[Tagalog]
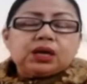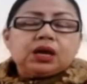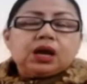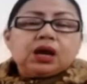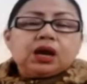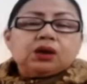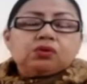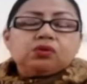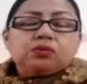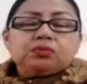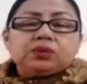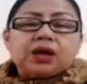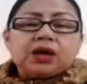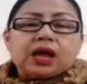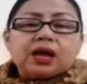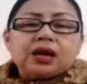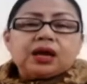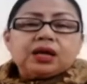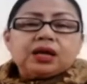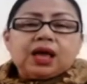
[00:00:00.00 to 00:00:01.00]
kung
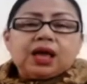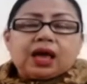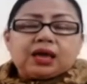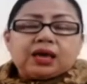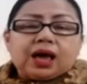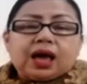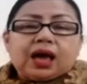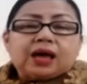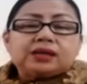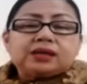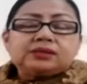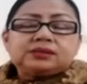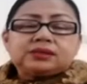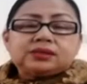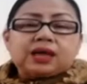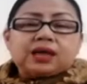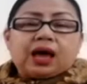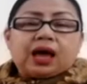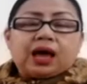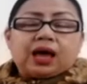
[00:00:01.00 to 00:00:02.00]
nakalagay as
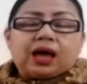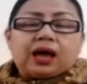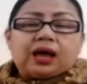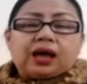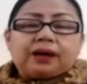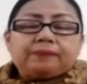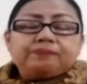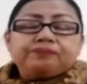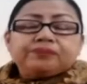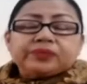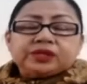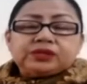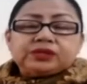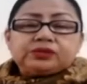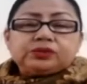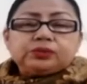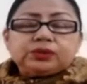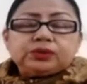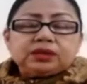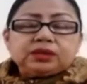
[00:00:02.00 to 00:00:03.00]
uh,
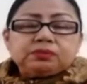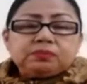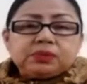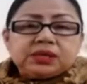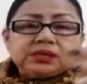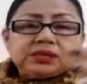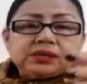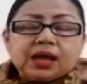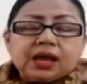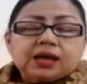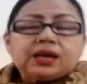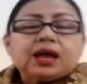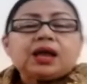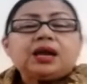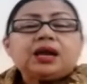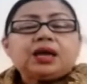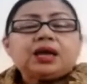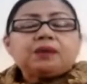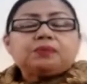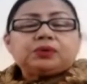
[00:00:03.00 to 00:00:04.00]
student visa ka,
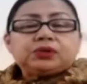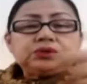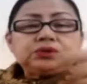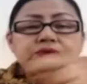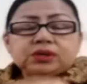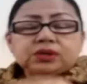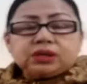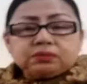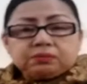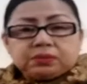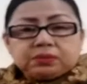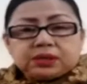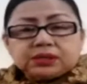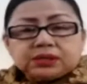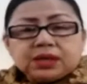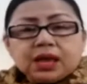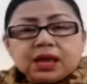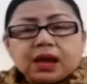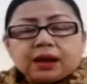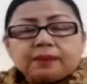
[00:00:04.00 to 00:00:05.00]
nakalagay po student
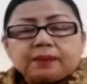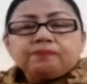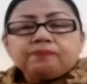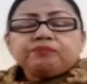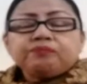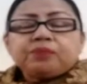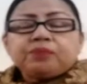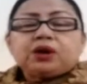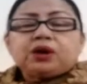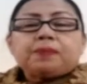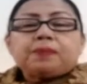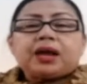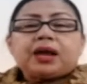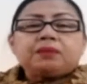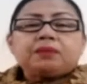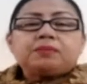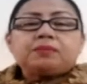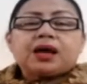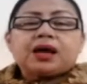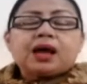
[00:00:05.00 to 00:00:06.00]
visa. Pero para
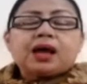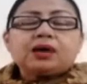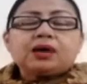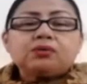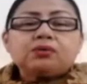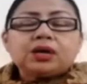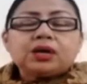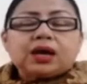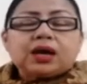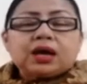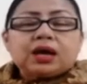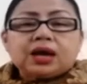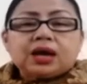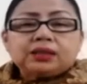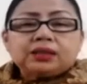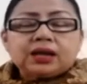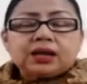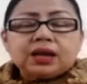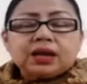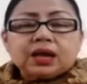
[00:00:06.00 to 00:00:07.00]
magkakaroon ka ng
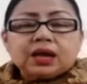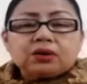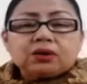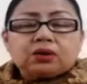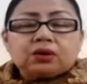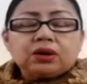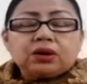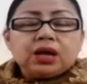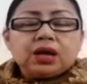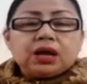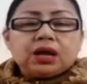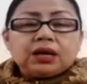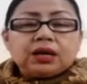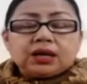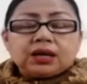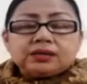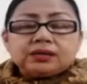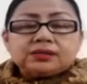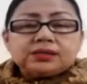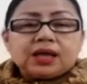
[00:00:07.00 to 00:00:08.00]
another error ng
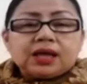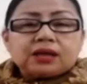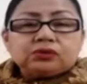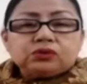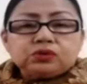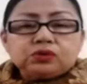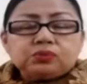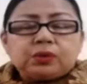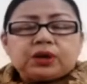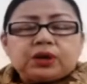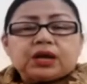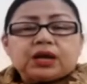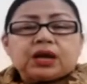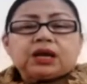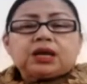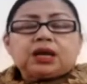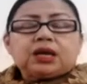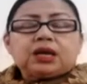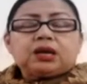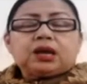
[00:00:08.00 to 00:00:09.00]
status mo ay
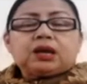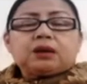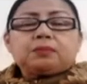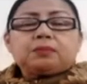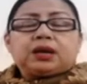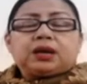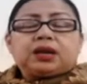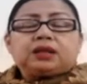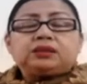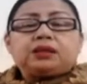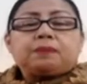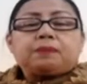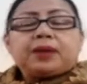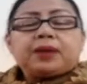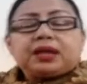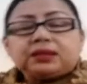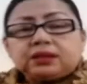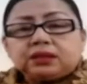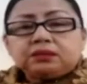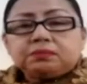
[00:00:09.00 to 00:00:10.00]
nakalagay na naman na
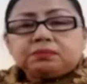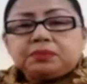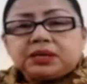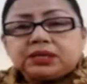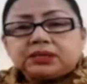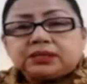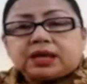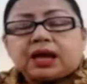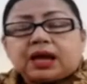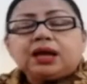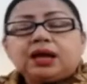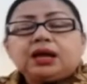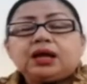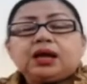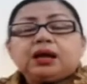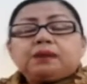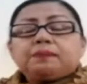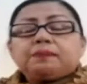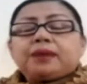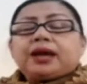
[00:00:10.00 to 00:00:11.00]
dependent visa,
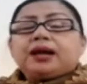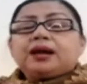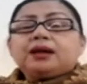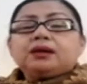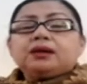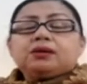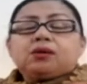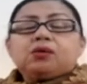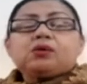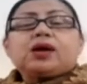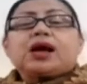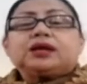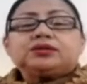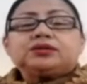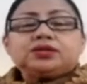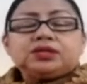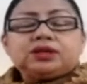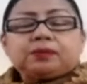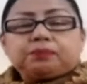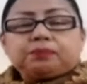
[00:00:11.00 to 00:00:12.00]
parang
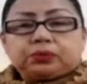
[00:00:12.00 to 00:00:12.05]
okashi na po